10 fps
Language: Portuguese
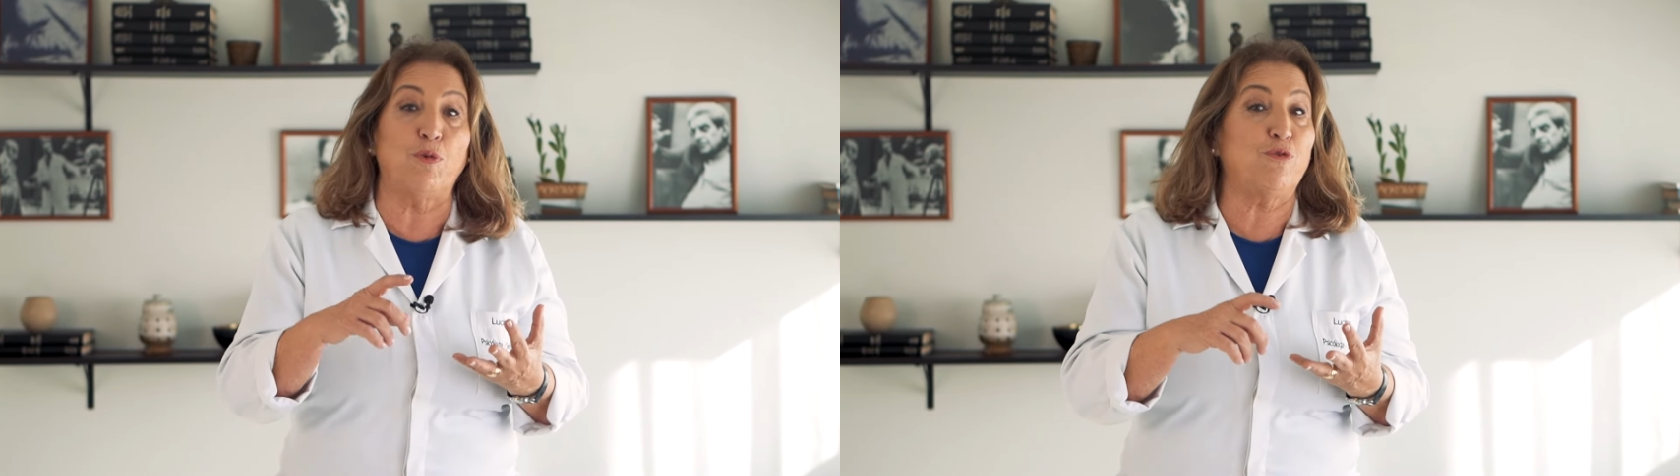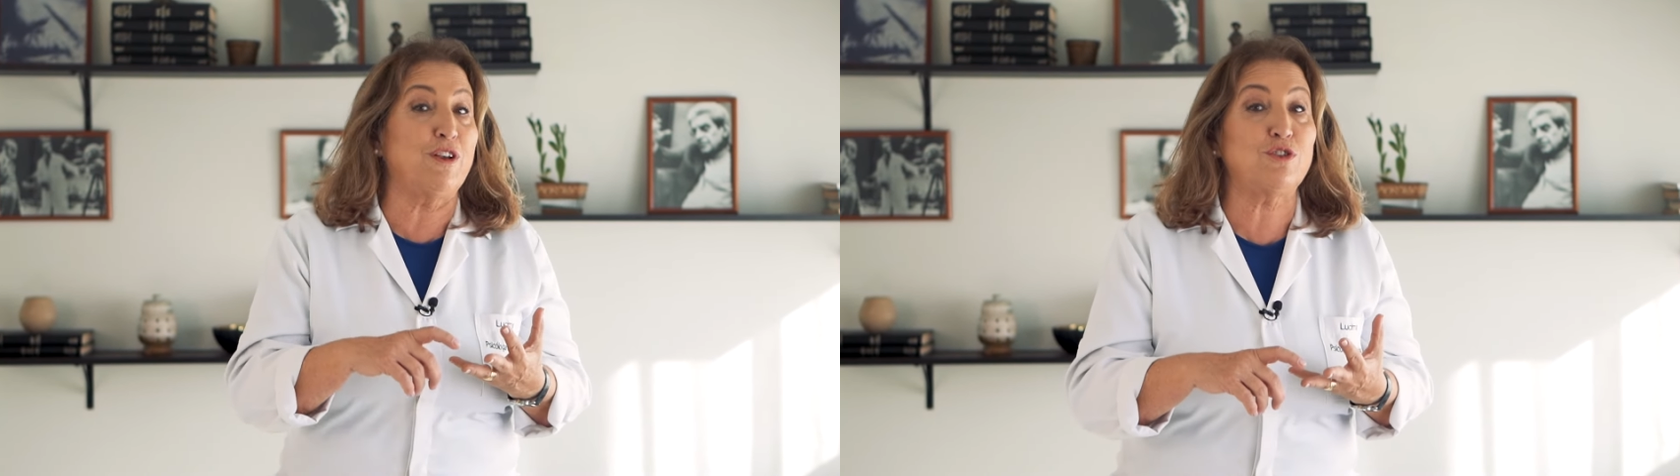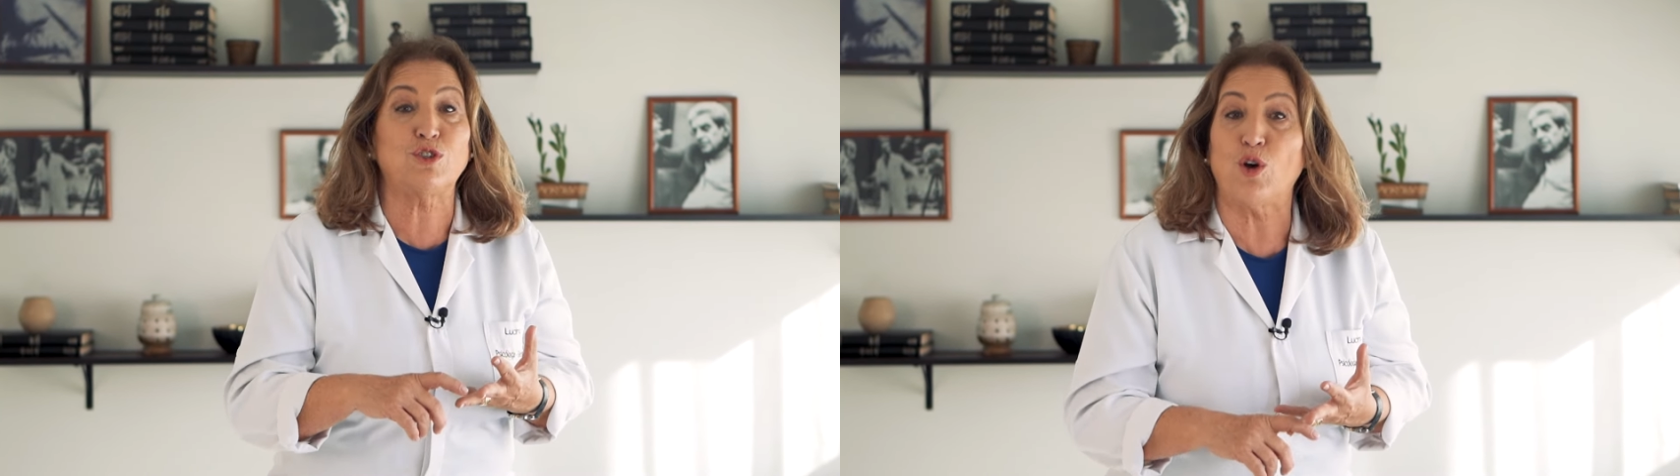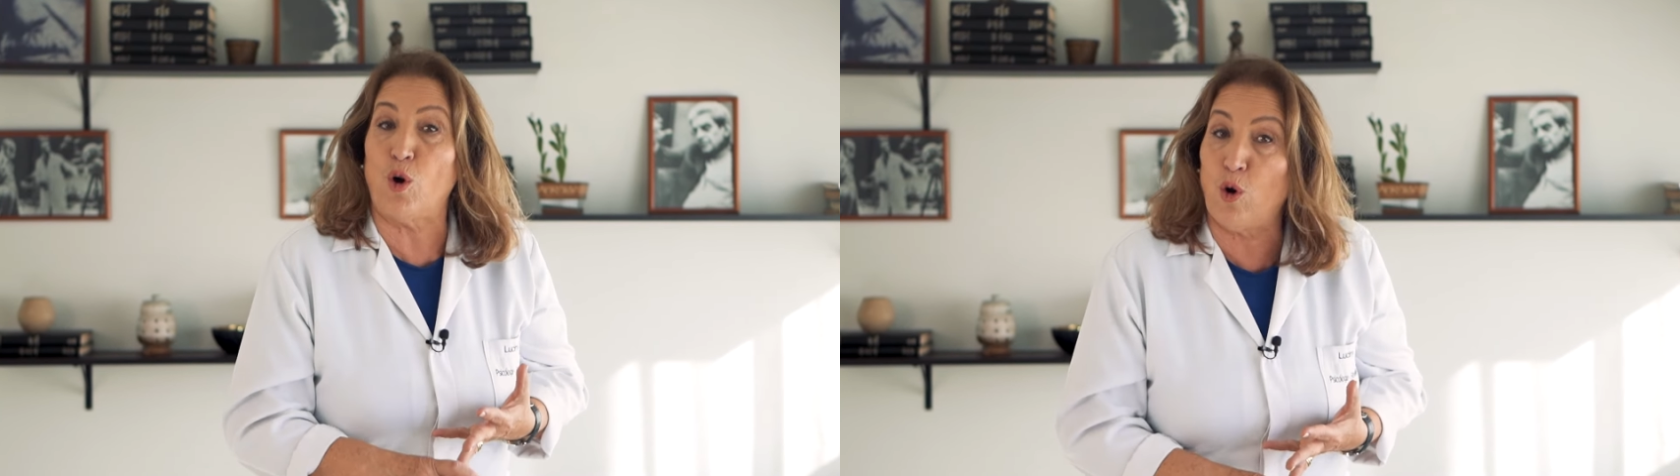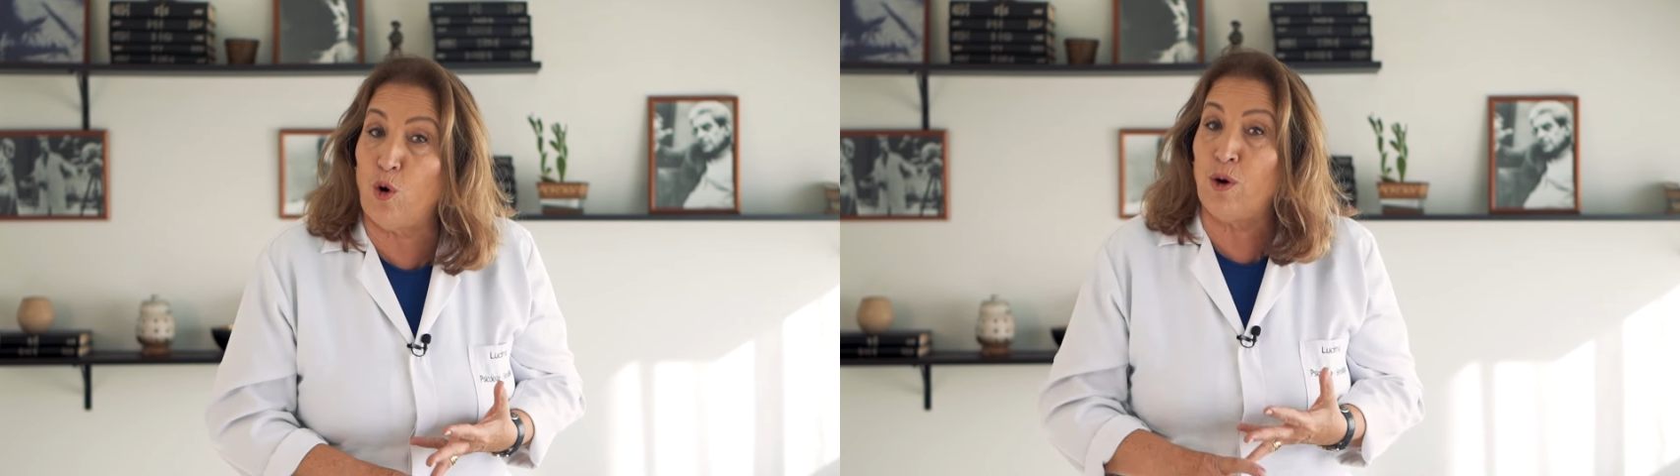
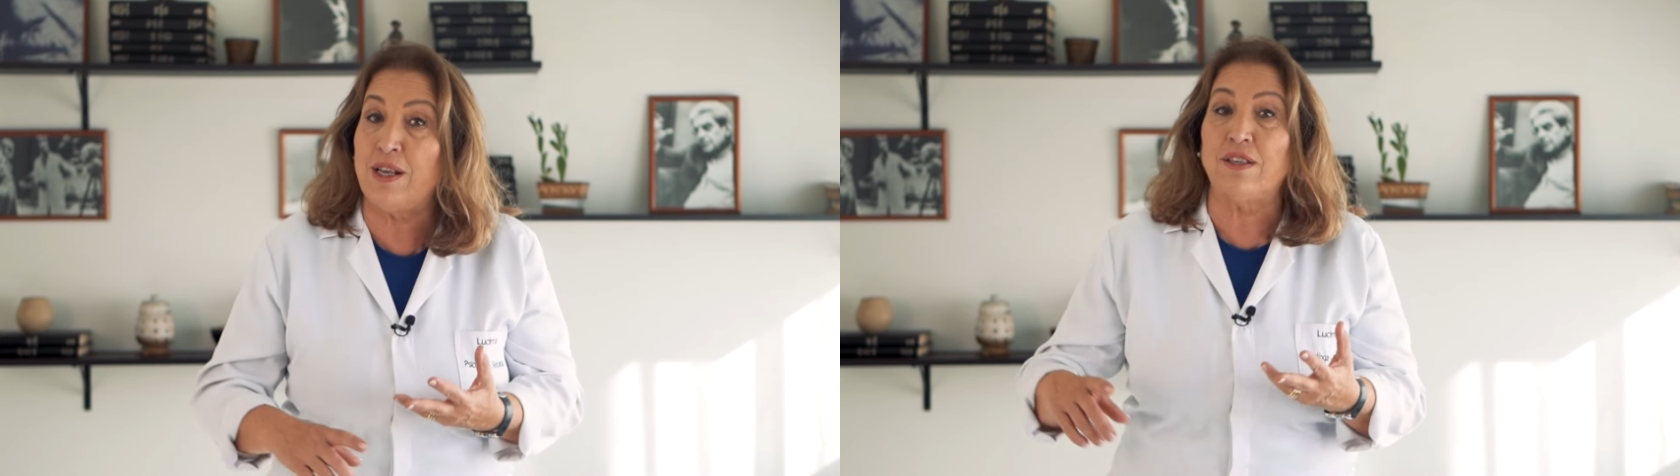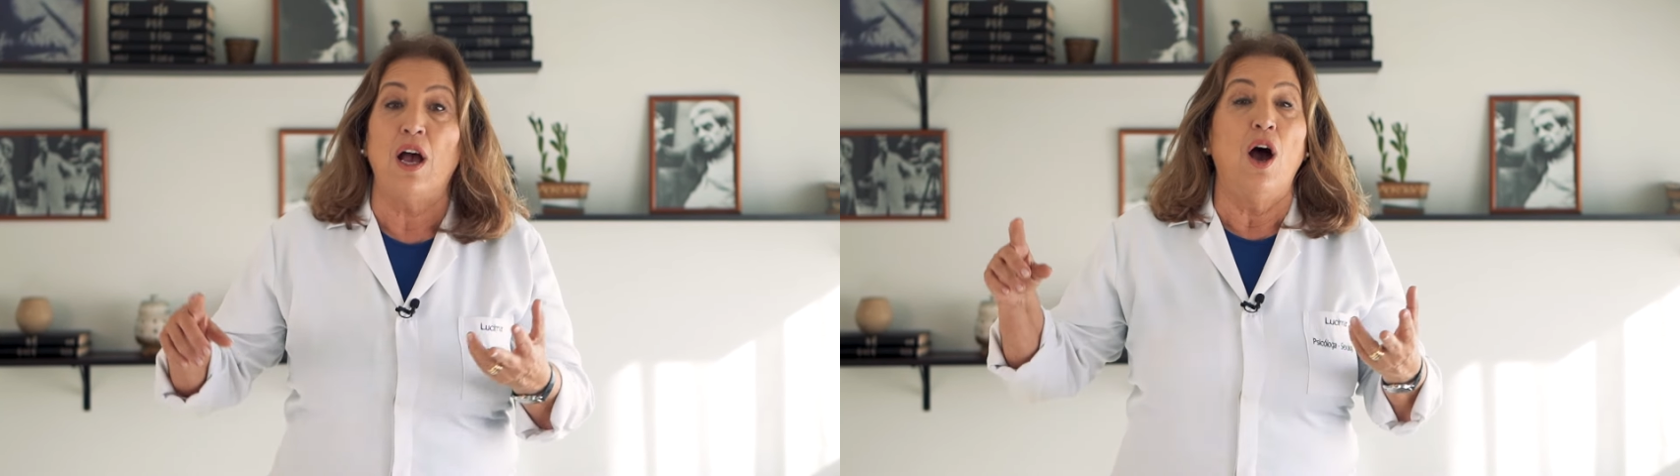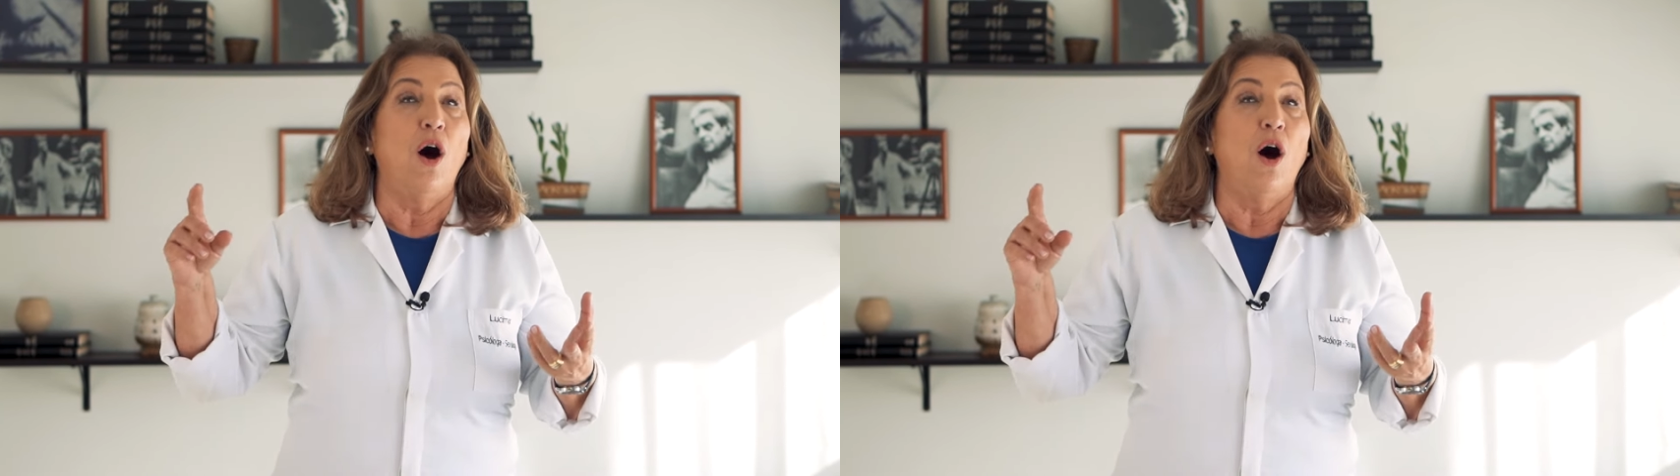professoras